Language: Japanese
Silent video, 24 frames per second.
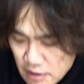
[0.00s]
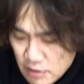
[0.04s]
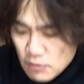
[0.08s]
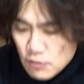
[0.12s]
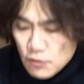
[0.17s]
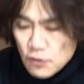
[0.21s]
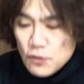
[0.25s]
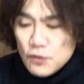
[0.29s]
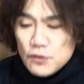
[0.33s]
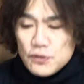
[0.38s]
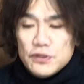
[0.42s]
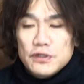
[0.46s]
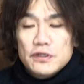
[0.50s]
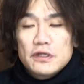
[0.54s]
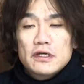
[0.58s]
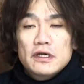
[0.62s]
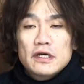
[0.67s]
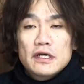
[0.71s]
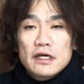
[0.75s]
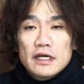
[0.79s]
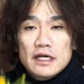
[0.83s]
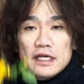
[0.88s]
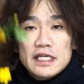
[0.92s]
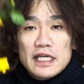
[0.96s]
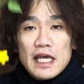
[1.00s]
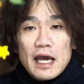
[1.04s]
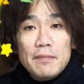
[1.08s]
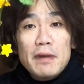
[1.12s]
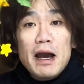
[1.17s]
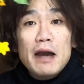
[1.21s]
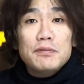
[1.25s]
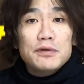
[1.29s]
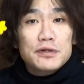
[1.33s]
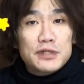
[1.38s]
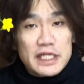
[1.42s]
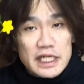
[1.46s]
こう
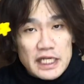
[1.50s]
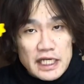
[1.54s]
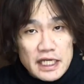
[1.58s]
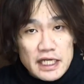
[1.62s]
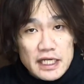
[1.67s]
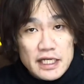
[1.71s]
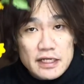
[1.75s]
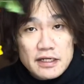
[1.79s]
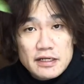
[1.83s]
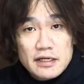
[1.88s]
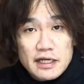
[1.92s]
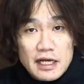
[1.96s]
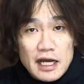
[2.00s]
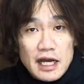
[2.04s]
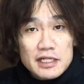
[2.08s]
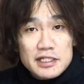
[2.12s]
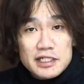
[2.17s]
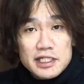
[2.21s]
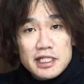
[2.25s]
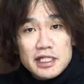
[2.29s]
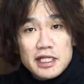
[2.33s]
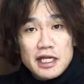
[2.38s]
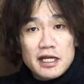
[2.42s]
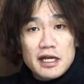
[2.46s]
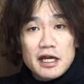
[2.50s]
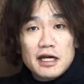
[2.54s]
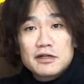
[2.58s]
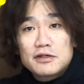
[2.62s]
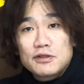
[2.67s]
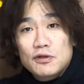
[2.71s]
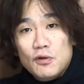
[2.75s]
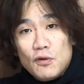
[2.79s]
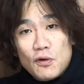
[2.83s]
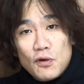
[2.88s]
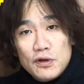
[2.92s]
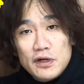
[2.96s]
山吹漢字で書く
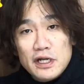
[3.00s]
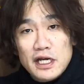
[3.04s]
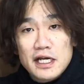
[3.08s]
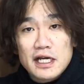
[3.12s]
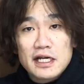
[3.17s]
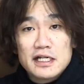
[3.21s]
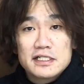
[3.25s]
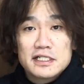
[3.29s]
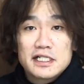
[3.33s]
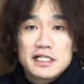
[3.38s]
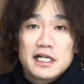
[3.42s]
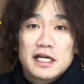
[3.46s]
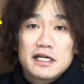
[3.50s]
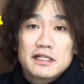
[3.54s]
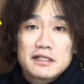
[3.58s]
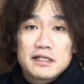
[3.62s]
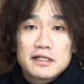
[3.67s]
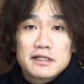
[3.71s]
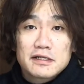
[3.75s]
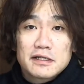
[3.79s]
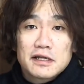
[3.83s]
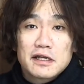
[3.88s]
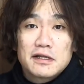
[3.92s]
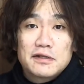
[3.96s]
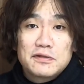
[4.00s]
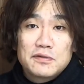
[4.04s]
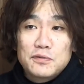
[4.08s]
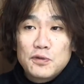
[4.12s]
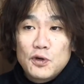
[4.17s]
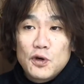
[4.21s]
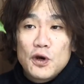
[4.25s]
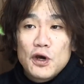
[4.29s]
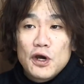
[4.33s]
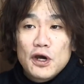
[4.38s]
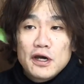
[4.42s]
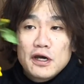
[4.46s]
とこんな感じなんですけれど
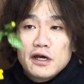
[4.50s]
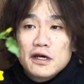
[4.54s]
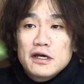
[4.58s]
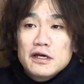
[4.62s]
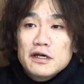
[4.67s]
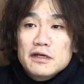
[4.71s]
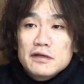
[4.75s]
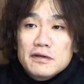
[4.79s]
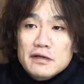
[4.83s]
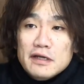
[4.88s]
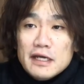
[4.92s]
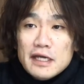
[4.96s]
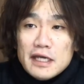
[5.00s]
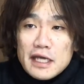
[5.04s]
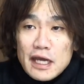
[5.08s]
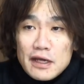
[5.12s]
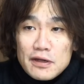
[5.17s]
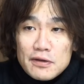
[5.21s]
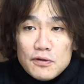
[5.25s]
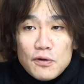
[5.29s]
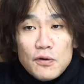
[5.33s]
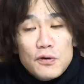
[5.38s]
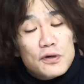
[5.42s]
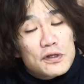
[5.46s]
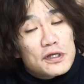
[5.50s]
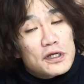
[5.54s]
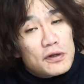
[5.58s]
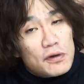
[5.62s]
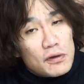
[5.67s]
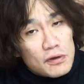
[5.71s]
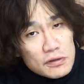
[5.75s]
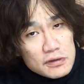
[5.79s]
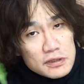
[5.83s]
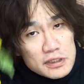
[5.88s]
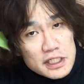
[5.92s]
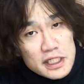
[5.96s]
も、結構日
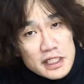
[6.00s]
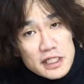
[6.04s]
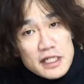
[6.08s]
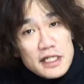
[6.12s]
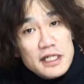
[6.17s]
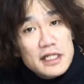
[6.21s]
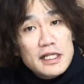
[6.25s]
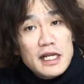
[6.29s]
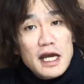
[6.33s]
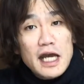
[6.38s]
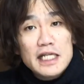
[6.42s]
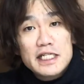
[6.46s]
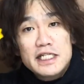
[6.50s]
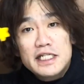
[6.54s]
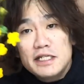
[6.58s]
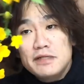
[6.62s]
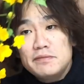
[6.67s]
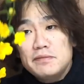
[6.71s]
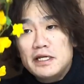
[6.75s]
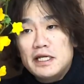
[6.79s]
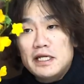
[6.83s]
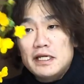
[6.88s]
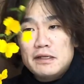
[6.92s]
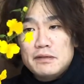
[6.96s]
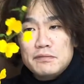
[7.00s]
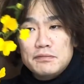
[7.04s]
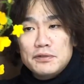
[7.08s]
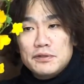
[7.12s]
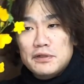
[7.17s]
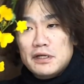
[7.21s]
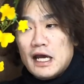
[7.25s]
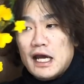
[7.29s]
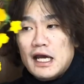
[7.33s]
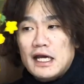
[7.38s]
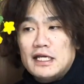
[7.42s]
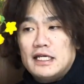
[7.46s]
本人に馴染み
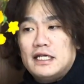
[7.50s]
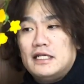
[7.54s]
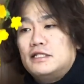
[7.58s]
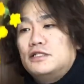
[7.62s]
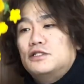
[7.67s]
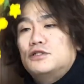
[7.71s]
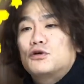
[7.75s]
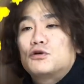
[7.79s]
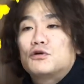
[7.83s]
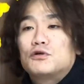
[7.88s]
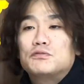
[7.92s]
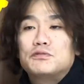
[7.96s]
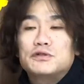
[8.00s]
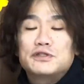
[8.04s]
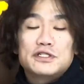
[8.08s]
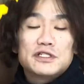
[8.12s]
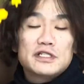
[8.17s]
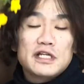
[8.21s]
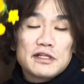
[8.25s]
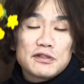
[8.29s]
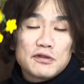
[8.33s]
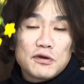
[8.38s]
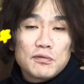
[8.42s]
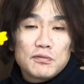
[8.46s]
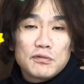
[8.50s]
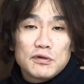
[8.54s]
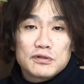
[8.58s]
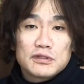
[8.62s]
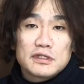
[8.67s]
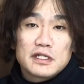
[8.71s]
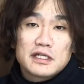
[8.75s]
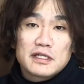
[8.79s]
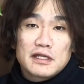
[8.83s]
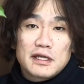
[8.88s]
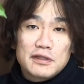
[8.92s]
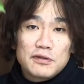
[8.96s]
深い植物だと思うん
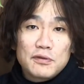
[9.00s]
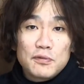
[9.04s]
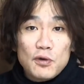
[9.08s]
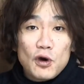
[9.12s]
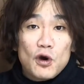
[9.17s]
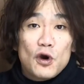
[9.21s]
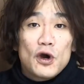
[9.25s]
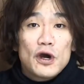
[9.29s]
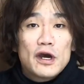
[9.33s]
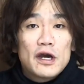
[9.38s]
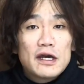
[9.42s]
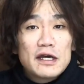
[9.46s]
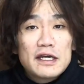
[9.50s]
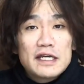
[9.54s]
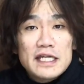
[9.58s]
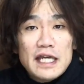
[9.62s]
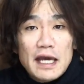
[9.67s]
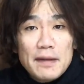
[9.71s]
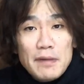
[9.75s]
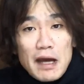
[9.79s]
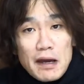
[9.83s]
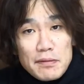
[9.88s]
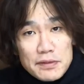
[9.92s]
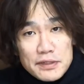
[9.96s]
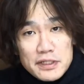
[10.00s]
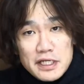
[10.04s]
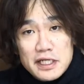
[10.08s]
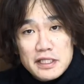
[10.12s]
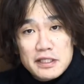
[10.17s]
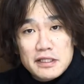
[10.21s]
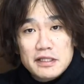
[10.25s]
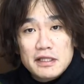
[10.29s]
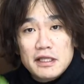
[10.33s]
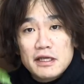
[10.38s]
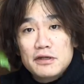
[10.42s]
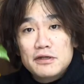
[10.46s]
ですけども、山吹っ
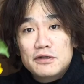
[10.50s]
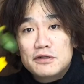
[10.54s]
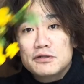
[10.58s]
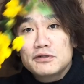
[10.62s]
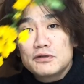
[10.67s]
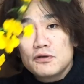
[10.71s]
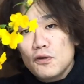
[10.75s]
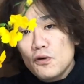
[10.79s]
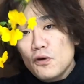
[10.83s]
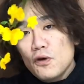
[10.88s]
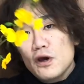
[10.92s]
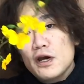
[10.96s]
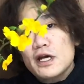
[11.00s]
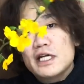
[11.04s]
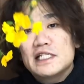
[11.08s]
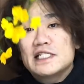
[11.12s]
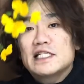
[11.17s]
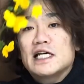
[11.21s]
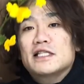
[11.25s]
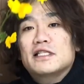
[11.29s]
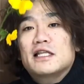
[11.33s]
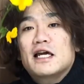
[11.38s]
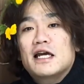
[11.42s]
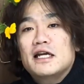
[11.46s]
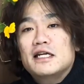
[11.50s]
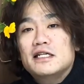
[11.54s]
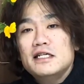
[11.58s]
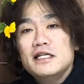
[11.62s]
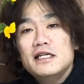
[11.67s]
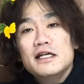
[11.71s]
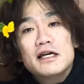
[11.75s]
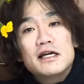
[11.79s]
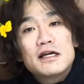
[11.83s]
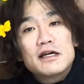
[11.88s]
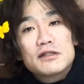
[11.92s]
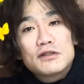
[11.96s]
ていうのを被写体に
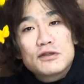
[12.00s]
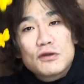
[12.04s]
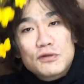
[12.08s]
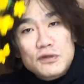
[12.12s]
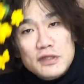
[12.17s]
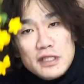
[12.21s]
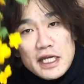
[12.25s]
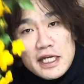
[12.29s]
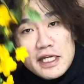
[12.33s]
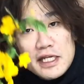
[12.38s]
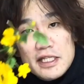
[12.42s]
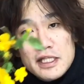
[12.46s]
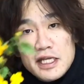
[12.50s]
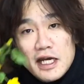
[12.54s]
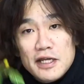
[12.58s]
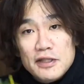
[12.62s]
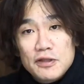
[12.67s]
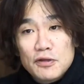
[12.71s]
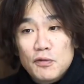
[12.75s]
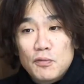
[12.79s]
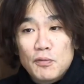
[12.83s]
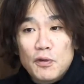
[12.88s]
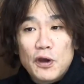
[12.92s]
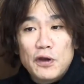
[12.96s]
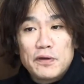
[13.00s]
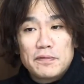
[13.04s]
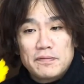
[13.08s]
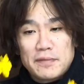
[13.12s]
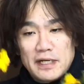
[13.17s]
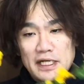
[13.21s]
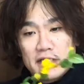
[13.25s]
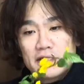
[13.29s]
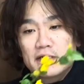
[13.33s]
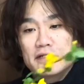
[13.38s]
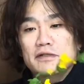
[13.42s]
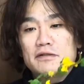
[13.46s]
撮っていきたいと思いま
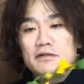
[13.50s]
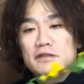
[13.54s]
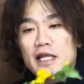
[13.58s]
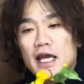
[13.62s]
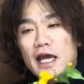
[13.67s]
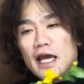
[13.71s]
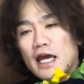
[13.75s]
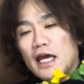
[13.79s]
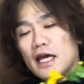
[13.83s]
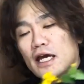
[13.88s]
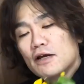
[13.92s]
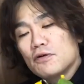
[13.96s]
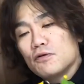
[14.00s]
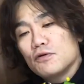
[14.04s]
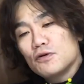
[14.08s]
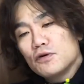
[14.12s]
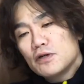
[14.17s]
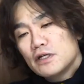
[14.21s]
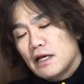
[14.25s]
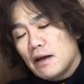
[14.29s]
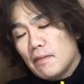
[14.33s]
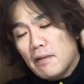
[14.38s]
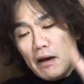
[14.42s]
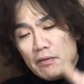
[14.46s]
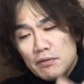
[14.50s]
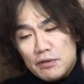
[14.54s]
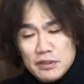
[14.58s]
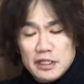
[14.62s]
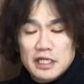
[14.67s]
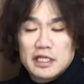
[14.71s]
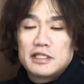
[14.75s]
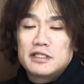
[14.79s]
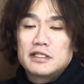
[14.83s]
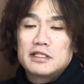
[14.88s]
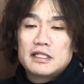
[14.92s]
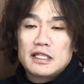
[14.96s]
す。で、この山
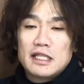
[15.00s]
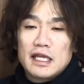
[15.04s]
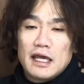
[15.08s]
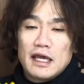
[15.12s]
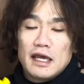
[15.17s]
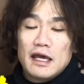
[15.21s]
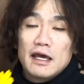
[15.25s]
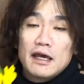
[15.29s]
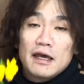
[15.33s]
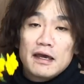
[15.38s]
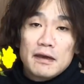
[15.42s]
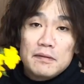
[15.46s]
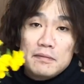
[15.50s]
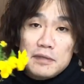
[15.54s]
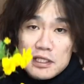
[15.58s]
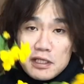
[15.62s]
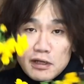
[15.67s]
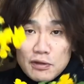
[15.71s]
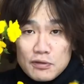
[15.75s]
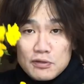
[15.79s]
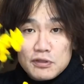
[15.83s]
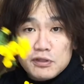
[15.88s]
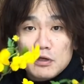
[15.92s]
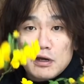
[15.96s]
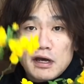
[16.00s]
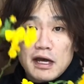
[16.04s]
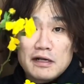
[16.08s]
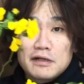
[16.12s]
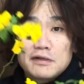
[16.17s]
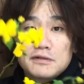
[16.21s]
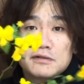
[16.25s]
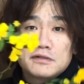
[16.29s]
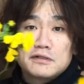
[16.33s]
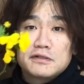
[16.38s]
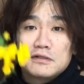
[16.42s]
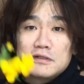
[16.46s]
吹って見たことあ
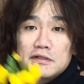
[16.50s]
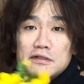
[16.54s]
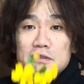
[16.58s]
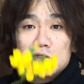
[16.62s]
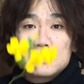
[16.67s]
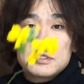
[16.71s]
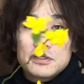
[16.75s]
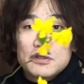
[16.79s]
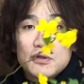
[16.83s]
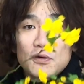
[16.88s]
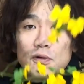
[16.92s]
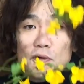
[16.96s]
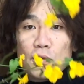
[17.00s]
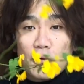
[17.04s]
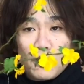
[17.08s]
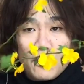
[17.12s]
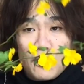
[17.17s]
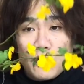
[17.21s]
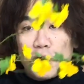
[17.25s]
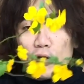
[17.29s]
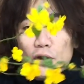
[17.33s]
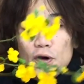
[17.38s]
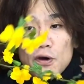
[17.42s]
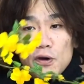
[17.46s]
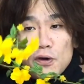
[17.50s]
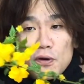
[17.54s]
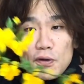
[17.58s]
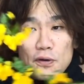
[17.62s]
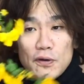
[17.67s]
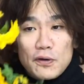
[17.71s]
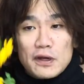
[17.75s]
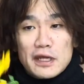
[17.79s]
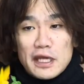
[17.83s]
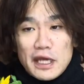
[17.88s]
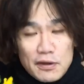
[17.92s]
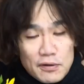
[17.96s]
る人
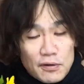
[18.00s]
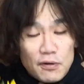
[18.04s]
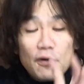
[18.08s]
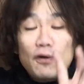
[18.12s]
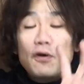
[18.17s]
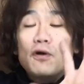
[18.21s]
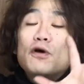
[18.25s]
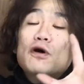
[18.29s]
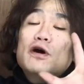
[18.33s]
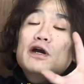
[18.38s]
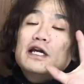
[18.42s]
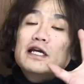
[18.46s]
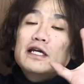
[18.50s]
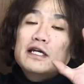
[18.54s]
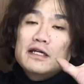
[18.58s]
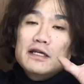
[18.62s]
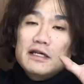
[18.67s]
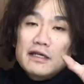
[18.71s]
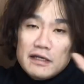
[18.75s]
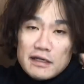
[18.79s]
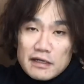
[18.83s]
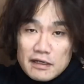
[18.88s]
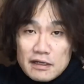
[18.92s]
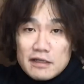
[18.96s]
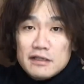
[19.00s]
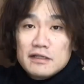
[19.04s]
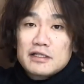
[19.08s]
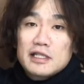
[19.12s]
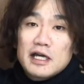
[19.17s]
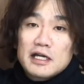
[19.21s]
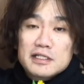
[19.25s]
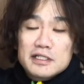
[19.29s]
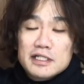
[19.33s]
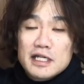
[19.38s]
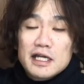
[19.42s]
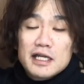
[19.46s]
結構た
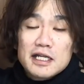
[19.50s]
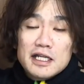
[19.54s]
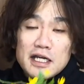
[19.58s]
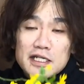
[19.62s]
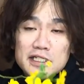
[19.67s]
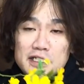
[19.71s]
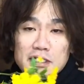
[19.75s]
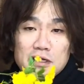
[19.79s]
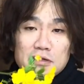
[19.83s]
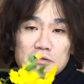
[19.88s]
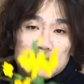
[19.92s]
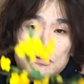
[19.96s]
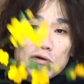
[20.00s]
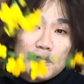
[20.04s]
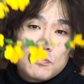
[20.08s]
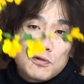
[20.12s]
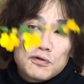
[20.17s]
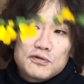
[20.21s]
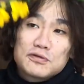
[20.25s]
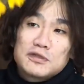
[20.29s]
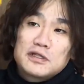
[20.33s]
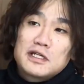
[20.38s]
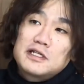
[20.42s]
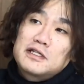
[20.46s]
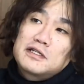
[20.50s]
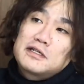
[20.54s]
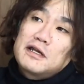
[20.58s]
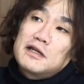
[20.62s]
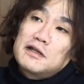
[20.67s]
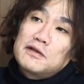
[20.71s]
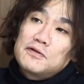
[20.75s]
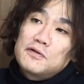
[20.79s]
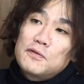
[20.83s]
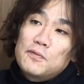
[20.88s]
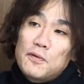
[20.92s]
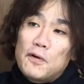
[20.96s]
くさんいらっしゃると思うんですけれ
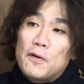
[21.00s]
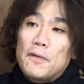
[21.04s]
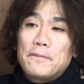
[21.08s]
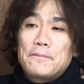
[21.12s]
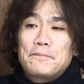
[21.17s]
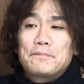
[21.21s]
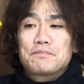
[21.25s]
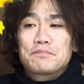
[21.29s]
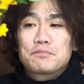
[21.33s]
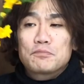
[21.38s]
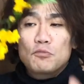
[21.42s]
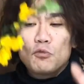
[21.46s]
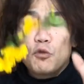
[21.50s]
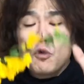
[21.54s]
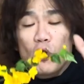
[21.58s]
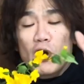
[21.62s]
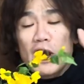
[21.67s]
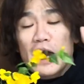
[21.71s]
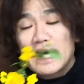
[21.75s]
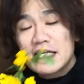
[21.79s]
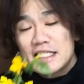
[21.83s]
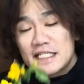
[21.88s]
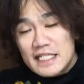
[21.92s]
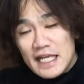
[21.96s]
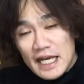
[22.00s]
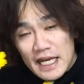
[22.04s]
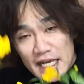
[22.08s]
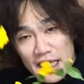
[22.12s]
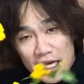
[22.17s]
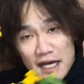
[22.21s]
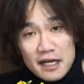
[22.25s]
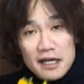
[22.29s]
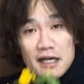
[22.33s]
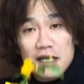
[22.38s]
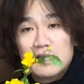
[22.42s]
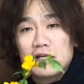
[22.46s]
ども、もう鮮
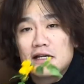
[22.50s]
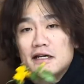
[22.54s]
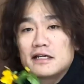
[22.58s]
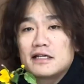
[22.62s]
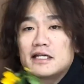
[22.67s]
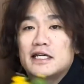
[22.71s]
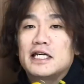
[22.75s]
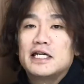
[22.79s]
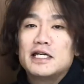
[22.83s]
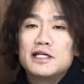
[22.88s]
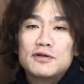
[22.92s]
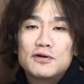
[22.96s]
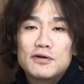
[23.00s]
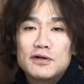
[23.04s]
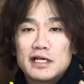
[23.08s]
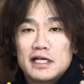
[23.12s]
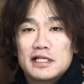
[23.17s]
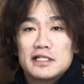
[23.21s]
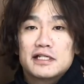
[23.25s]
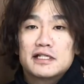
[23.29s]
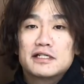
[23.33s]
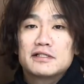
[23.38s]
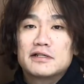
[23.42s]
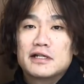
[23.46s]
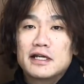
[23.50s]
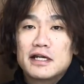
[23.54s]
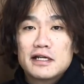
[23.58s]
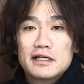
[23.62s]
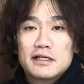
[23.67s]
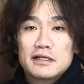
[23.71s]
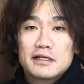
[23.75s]
やかな黄色なんですね。